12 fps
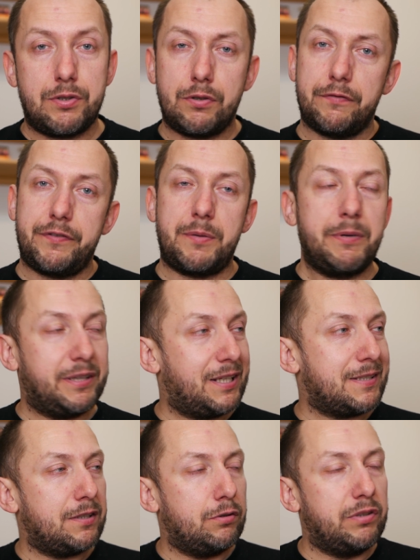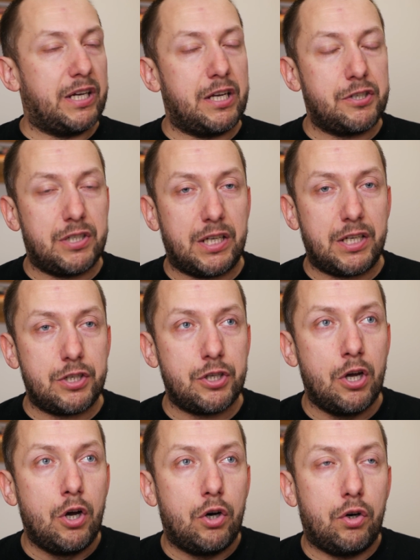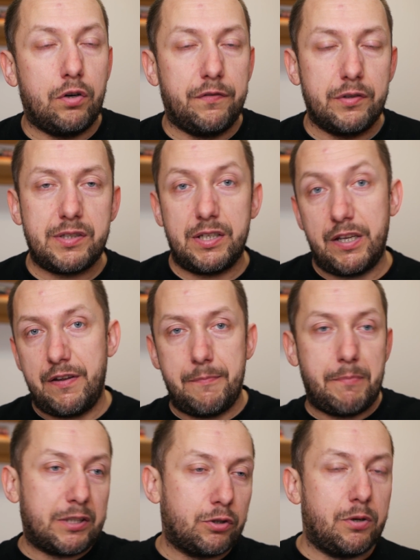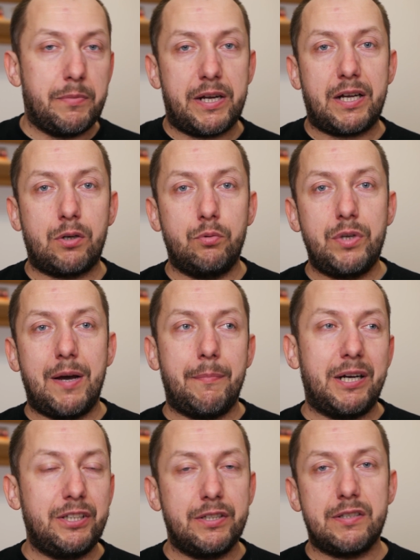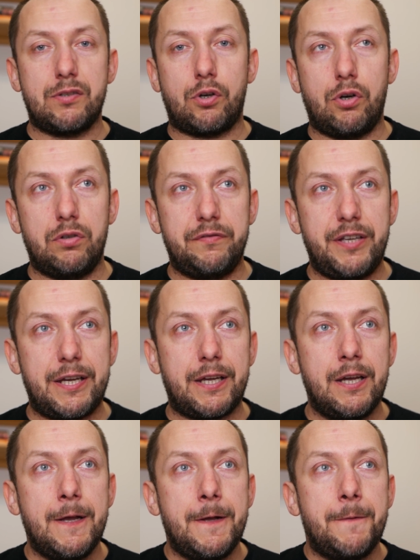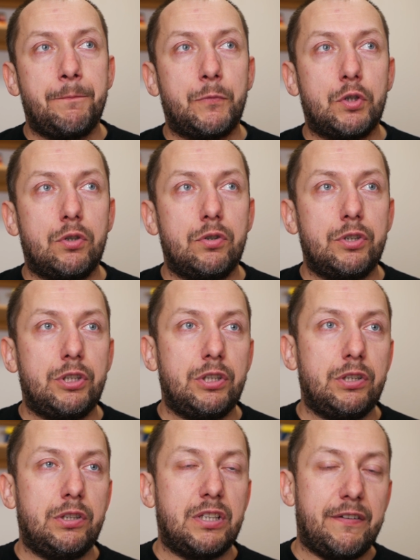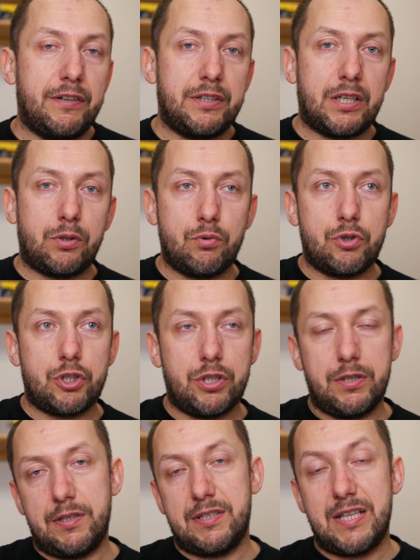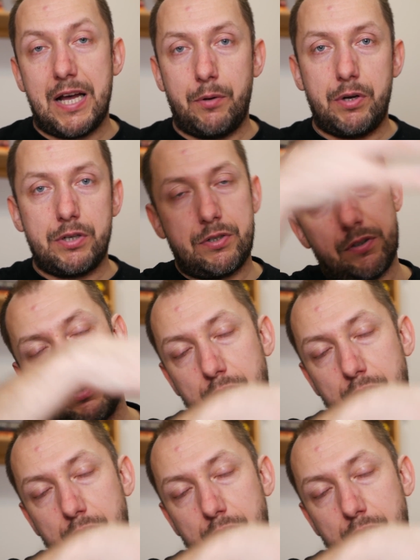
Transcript: na cichą fermentację dodajesz jakieś owoce, nie wiem, mango, marakuja, maliny, cokolwiek, no i nawet jak już e, zlałeś